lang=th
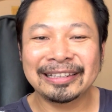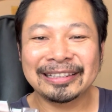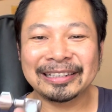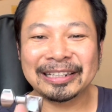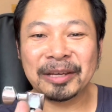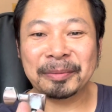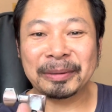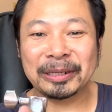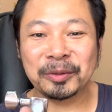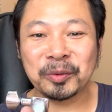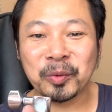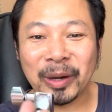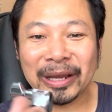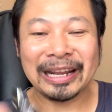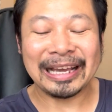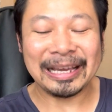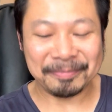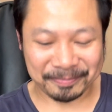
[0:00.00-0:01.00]
เดี๋ยวไปดูกั
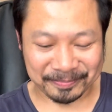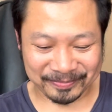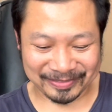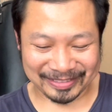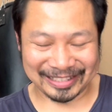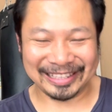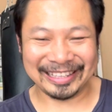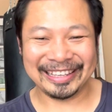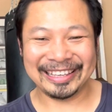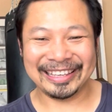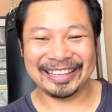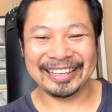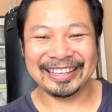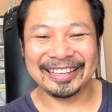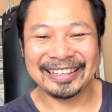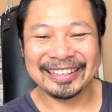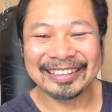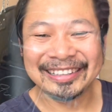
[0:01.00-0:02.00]
นนะครับ
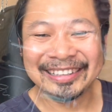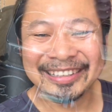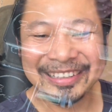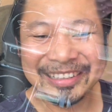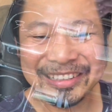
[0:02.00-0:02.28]
มา